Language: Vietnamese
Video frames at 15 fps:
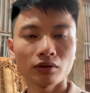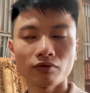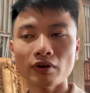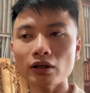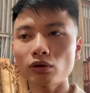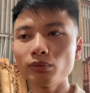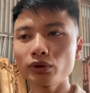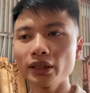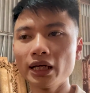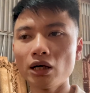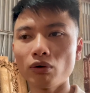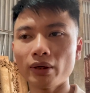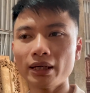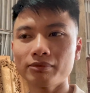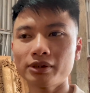Và có một
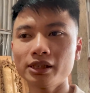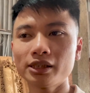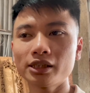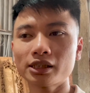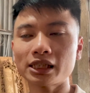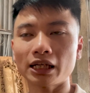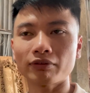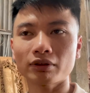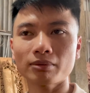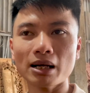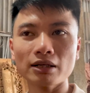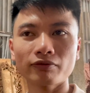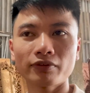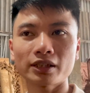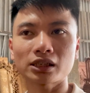điều em xin chia sẻ với các
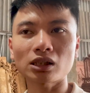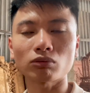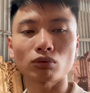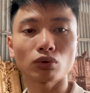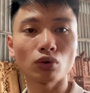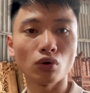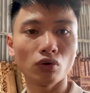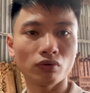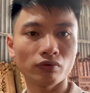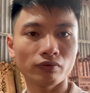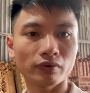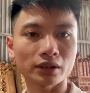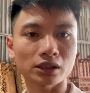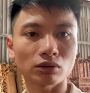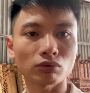bác về dòng gỗ gụ
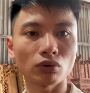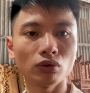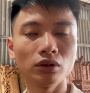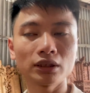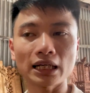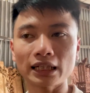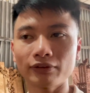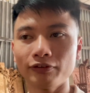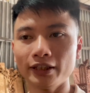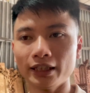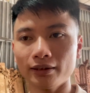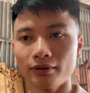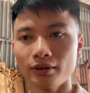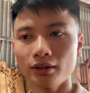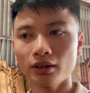và dòng gỗ hương đá Nam Phi ấy.